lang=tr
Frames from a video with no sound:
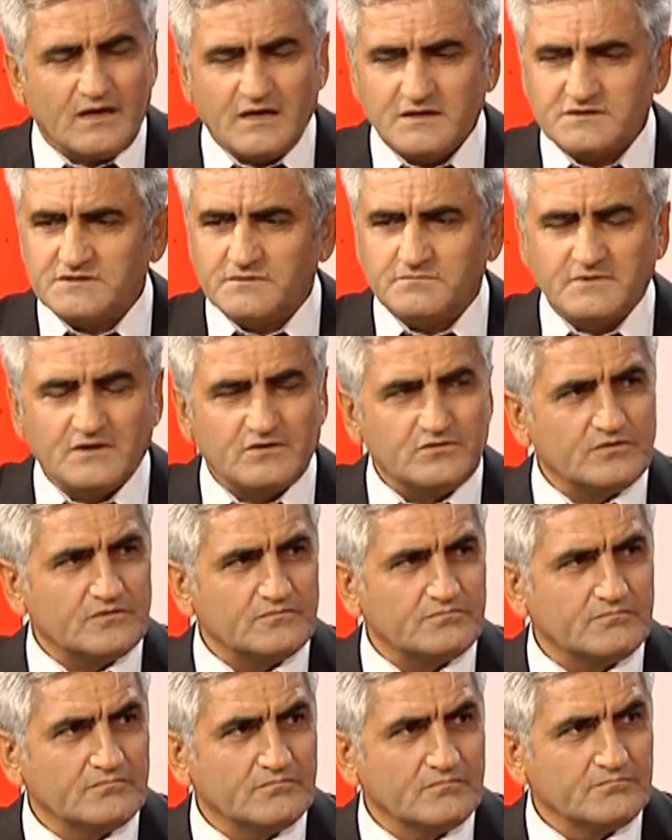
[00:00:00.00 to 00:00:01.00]
akşam geliyor
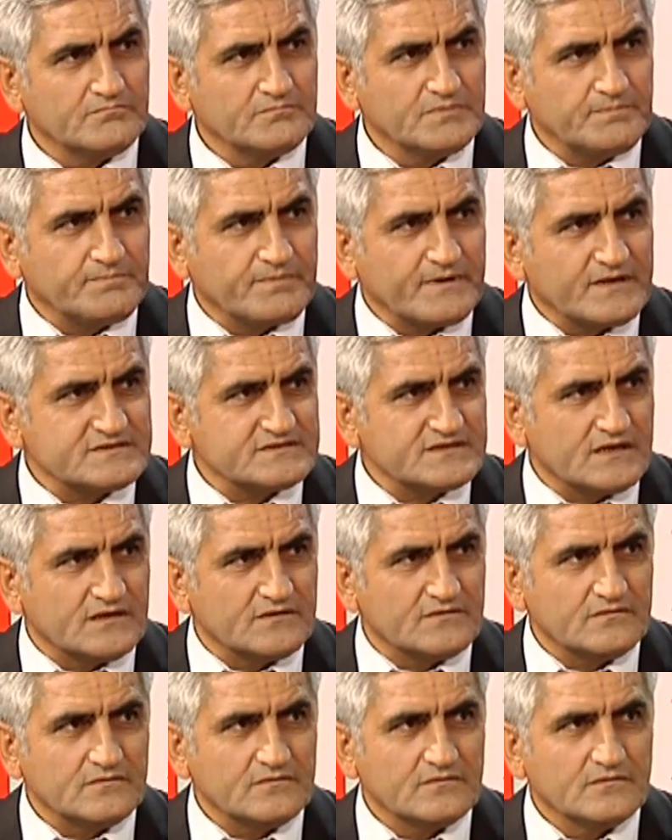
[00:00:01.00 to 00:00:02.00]
bir pırasa alıyor